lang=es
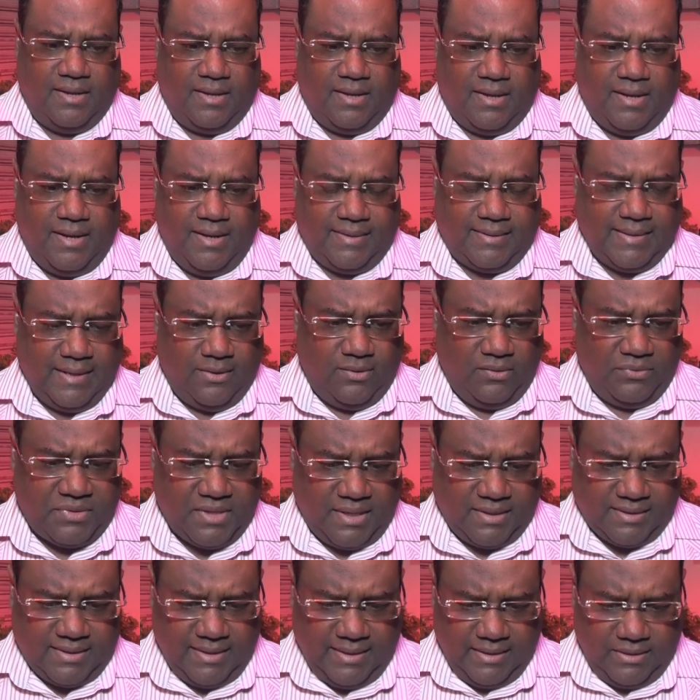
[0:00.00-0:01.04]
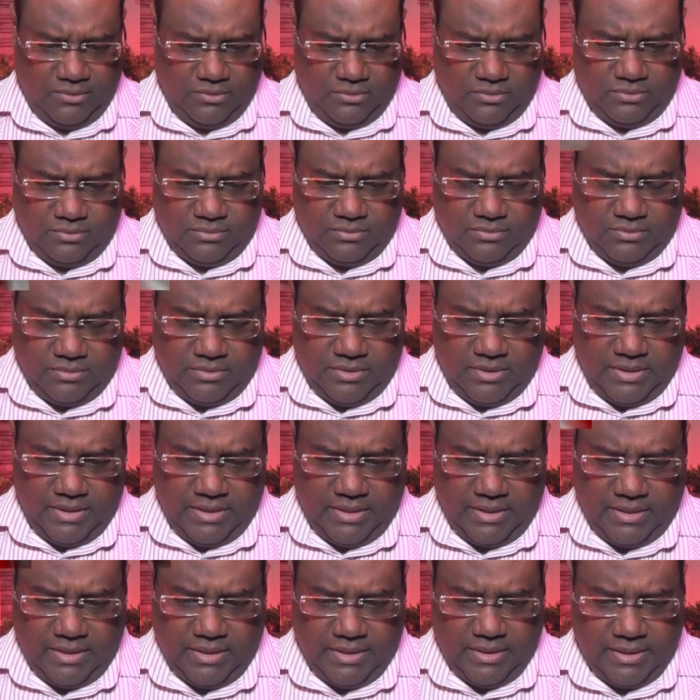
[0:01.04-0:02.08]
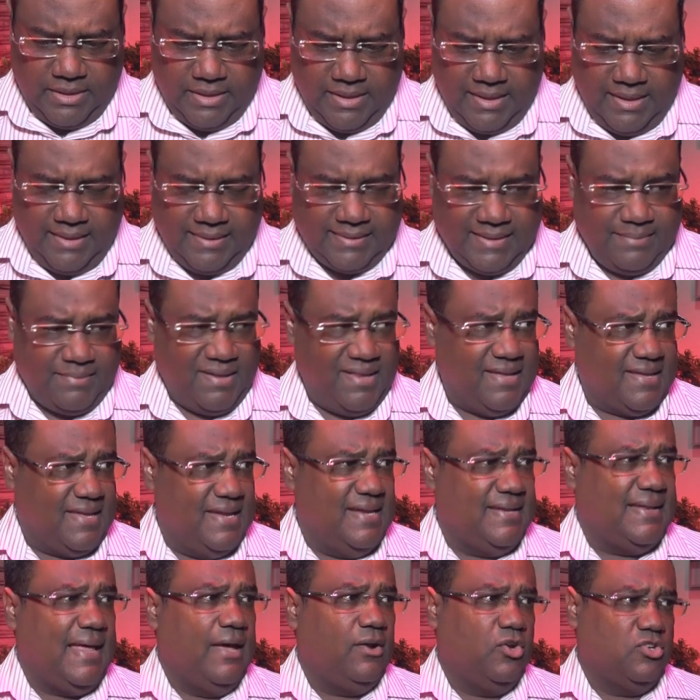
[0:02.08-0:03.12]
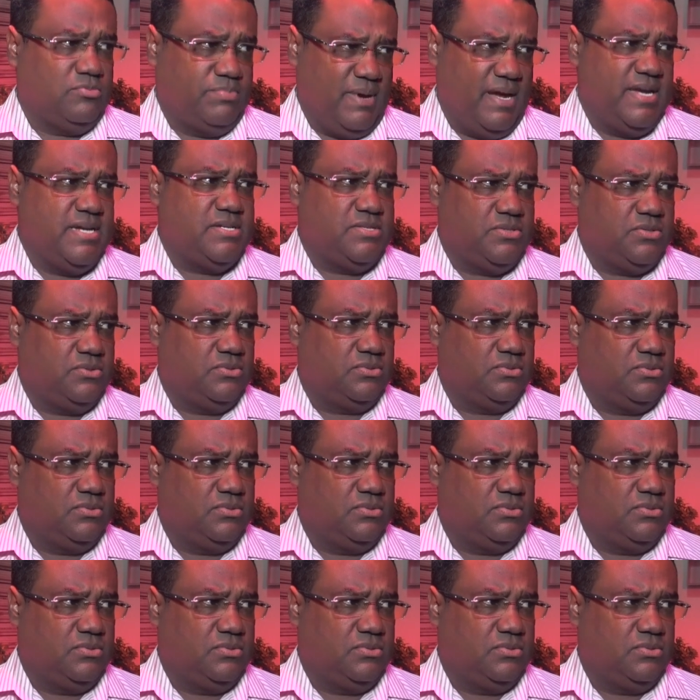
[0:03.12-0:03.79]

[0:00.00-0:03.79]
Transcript: ha estado tratando eh, el tema de Quinta de los Maestros.